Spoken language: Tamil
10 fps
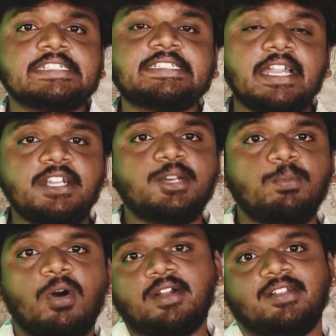சென்ட்
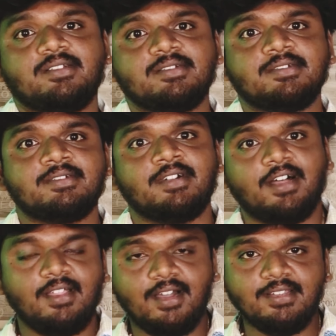பாட்டில்
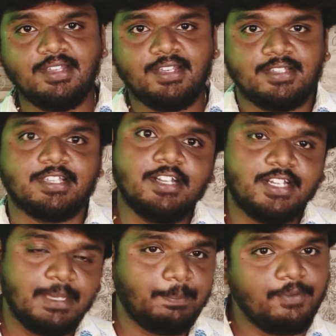அதாவது
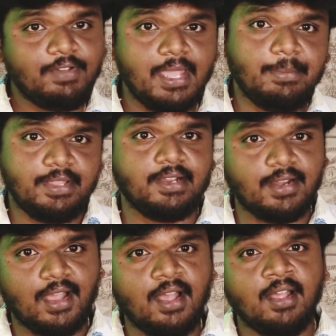சென்ட் இப்பவே இப்படி
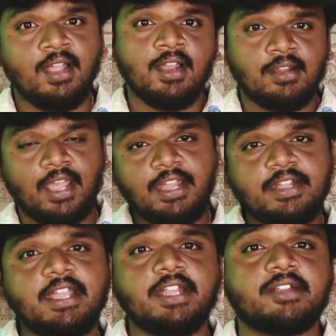இருக்குன்னா
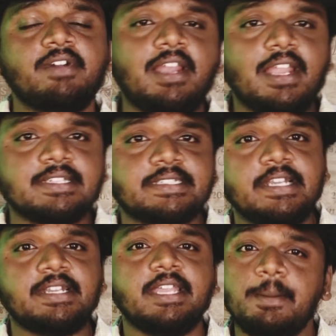நைன்டீன் டுவெல்ல
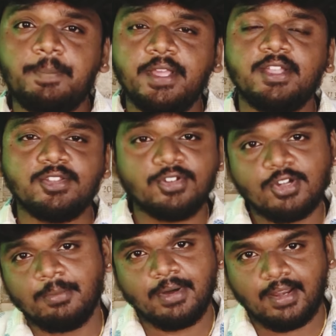சென்ட் எப்படி
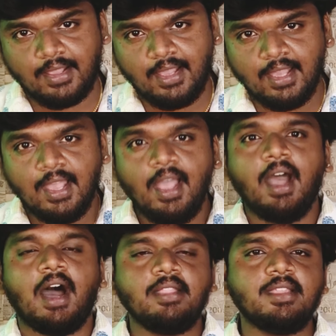இருந்திருக்கும் பாருங்க
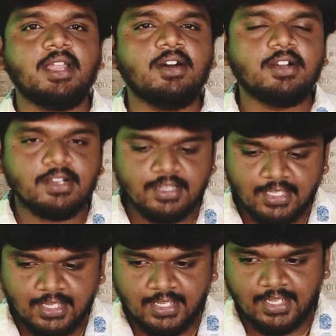அந்த அளவுக்கு
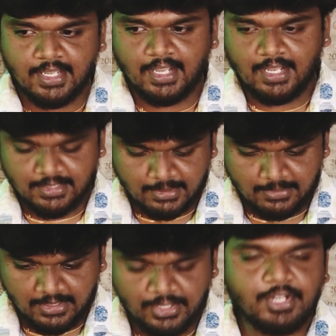வந்து அந்த
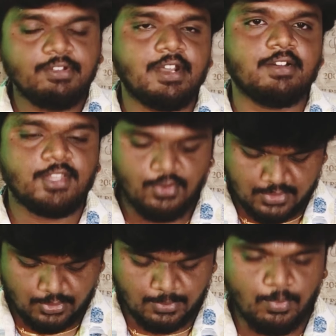இன்டர்வியூல வந்து
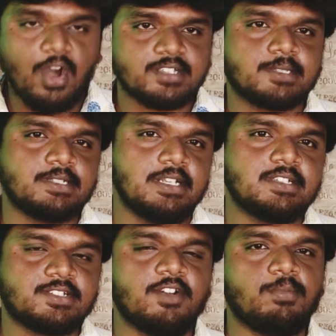அவங்க ஒரு பாக்ஸ்
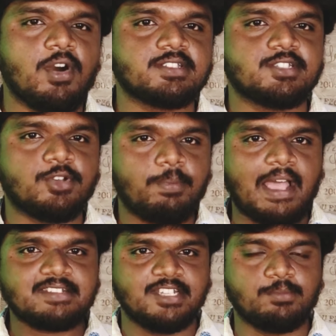லிஸ்ட் ஆஃப் பாக்ஸஸ் ஒரு
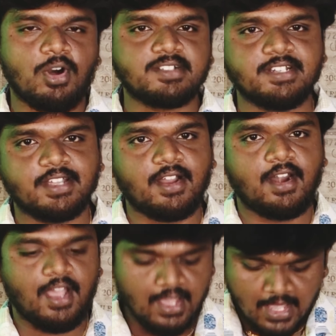பிளாஸ்டிக் பாக்ஸ்
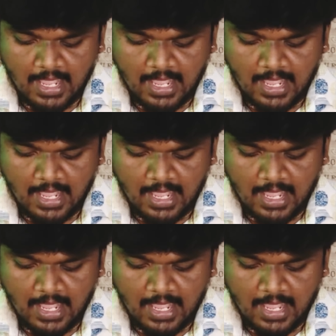எடுக்கிறாங்கன்னா